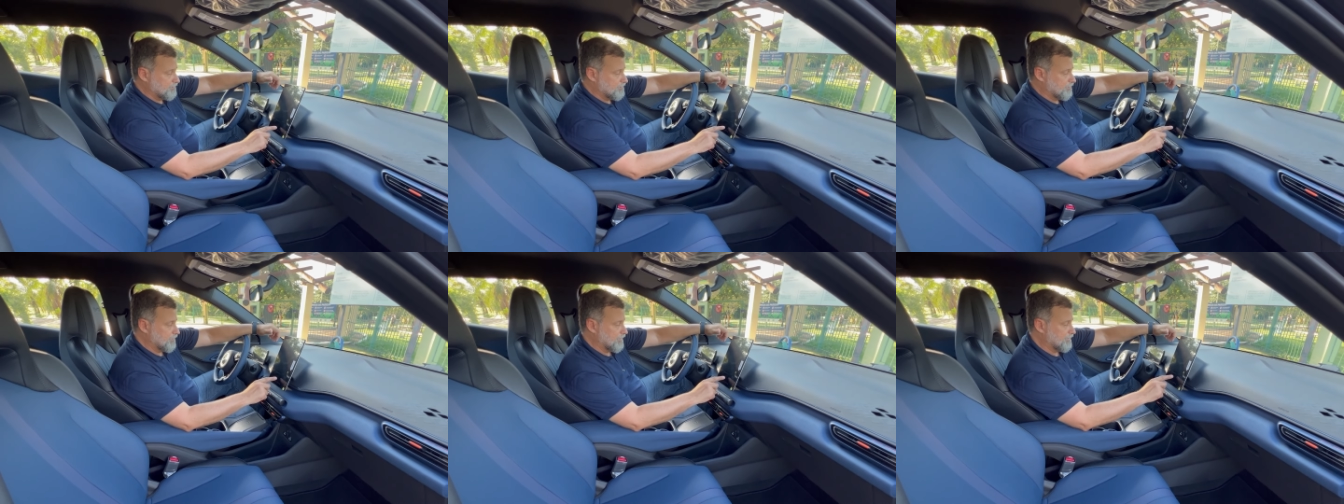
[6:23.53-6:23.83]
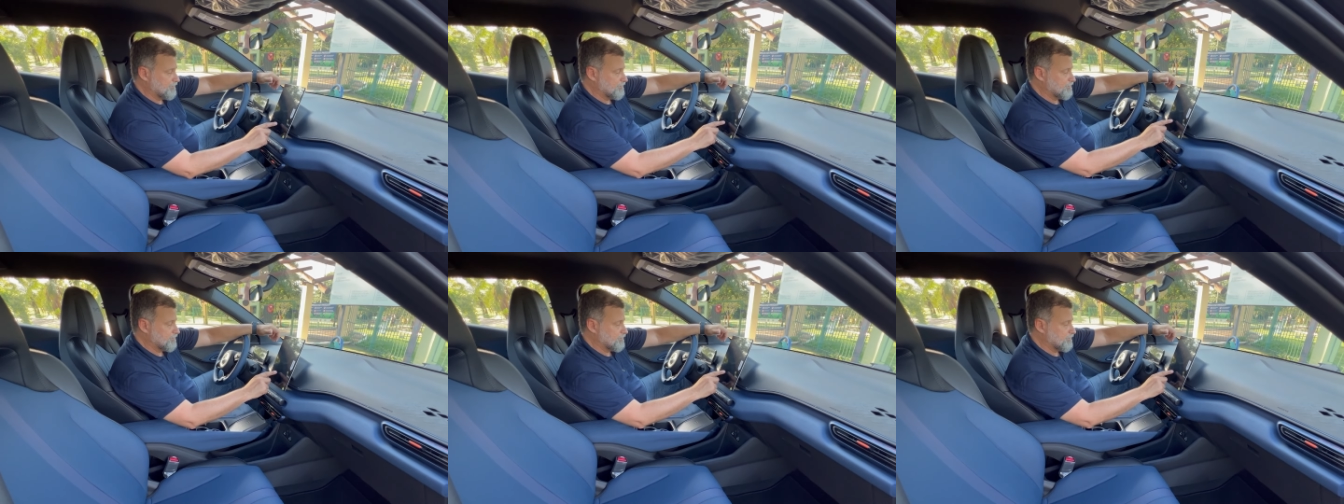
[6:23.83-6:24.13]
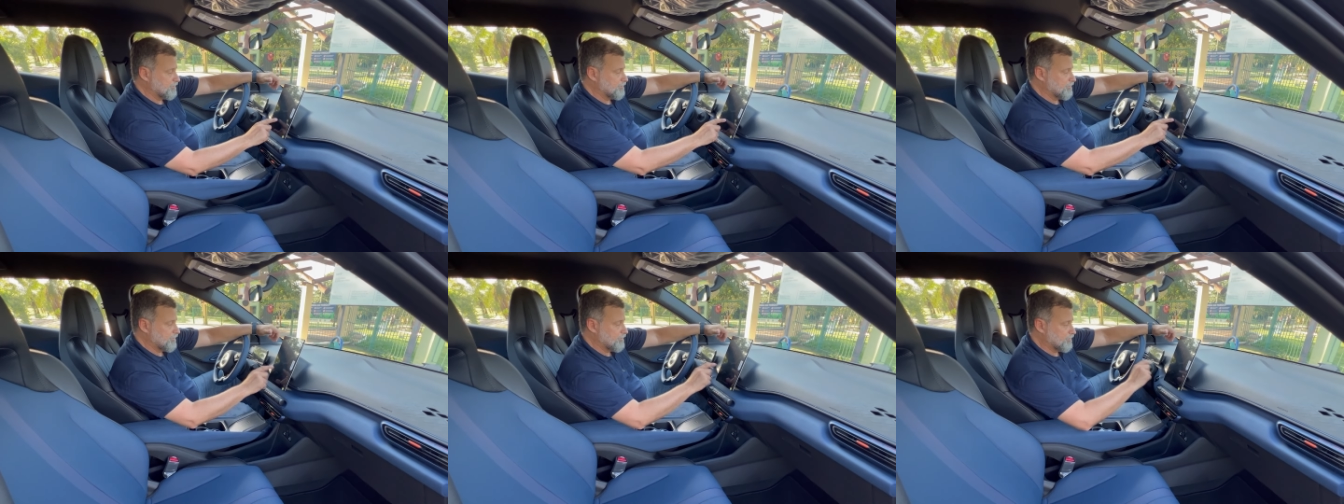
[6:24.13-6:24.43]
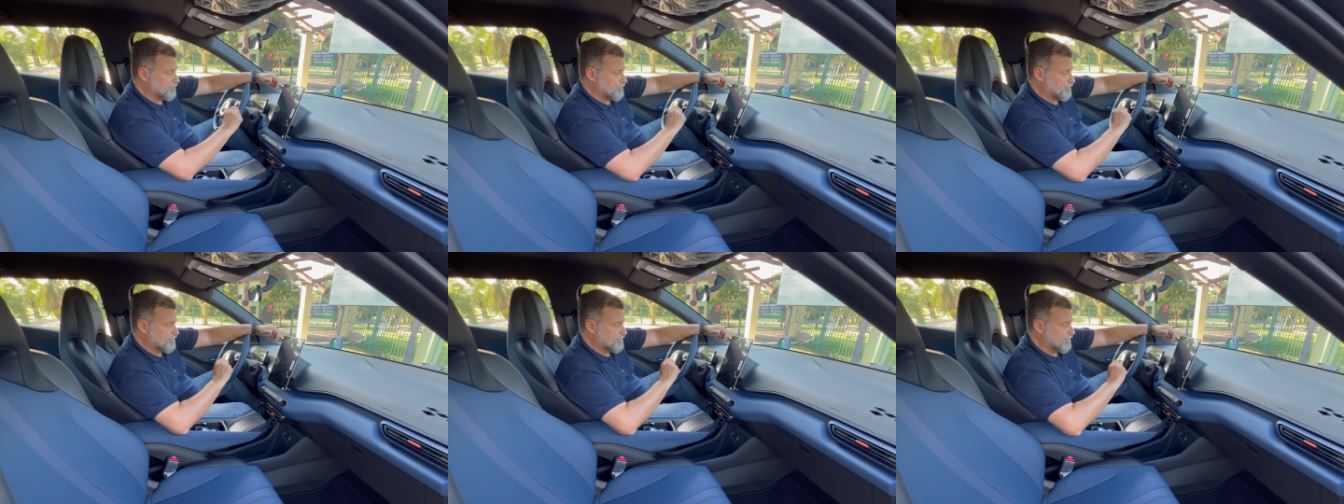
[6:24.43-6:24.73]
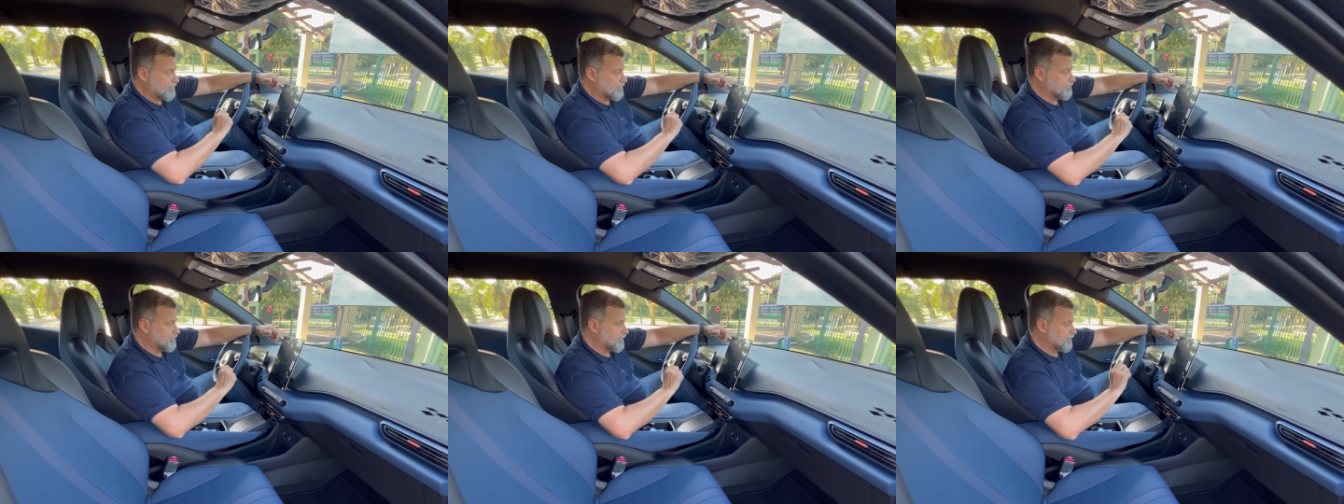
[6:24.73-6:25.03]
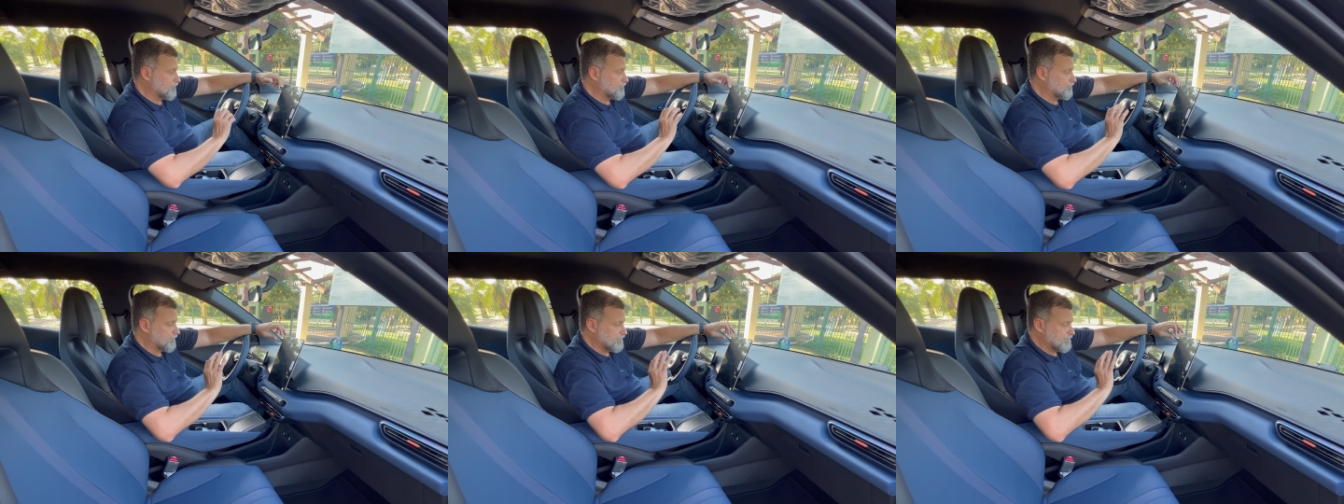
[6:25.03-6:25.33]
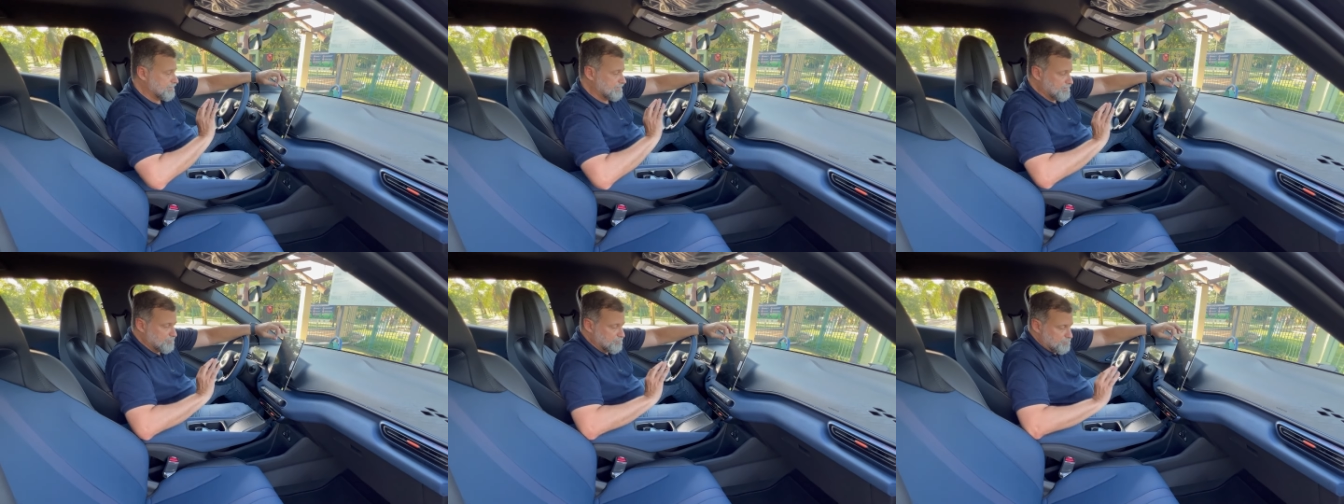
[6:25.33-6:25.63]
Vamos lá, deixa eu diminuir um pouquinho aqui para não
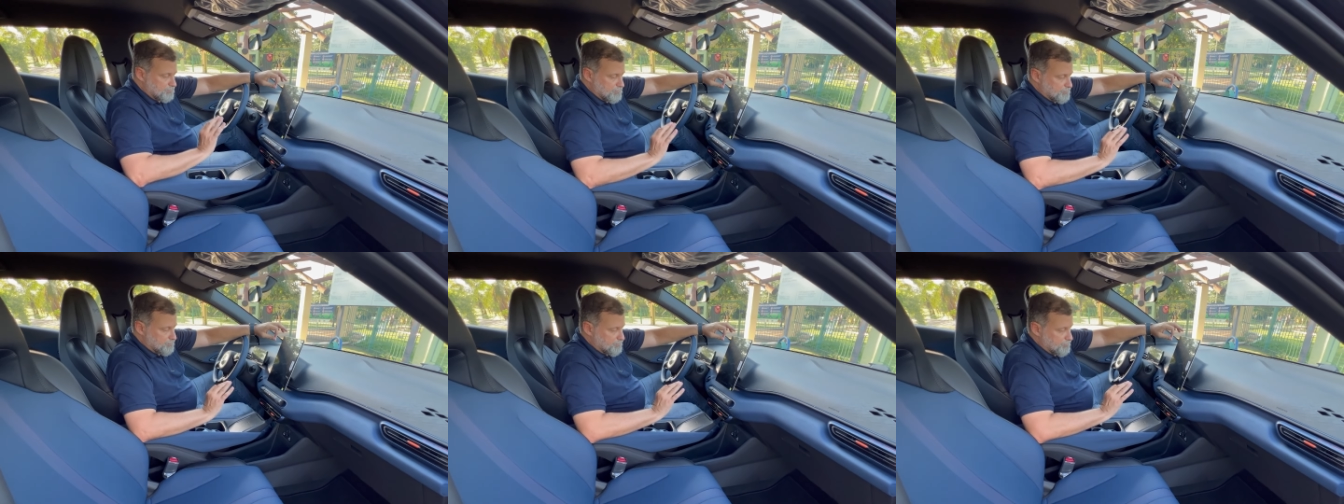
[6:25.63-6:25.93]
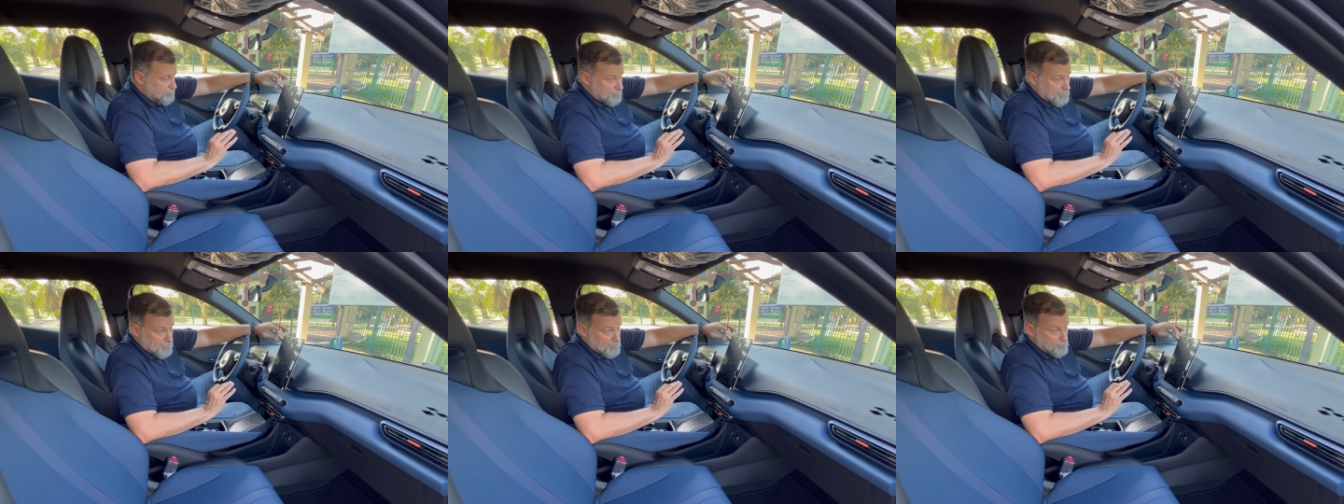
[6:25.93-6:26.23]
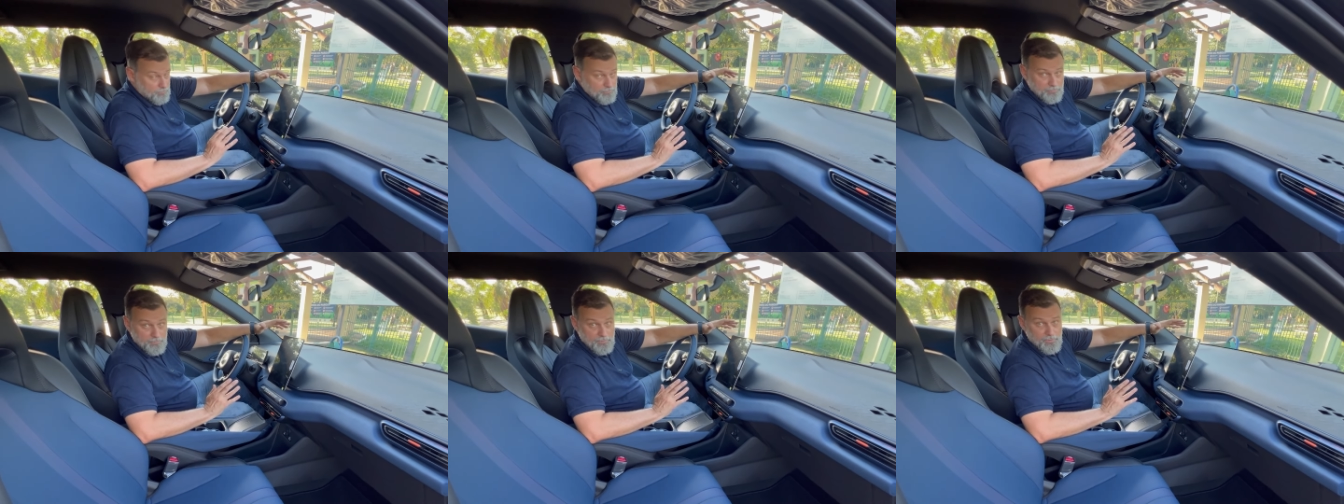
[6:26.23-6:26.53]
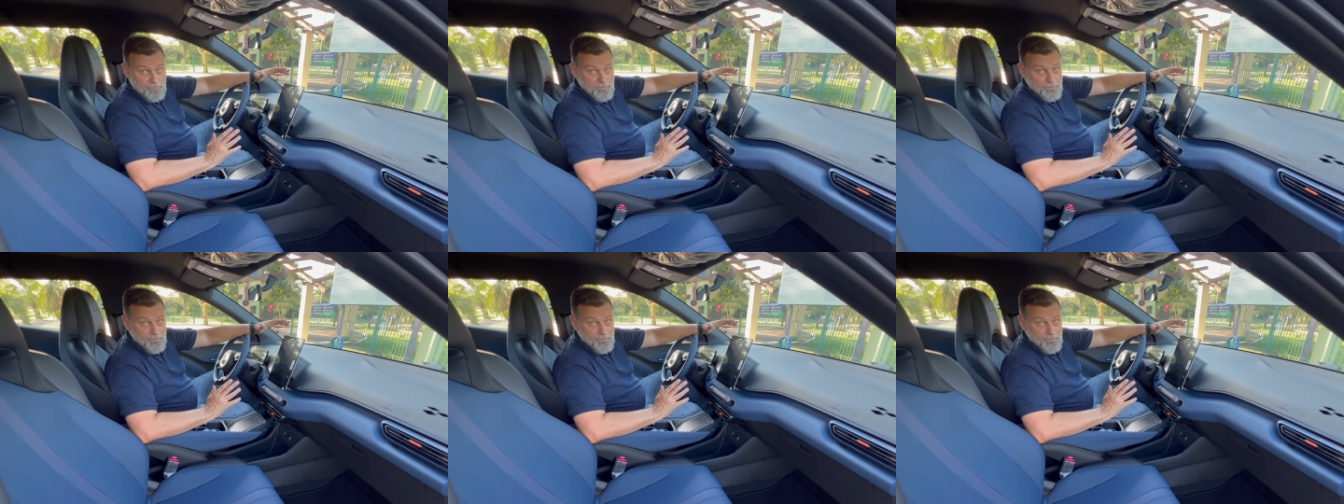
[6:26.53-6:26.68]
fazer nenhum tipo de barulho.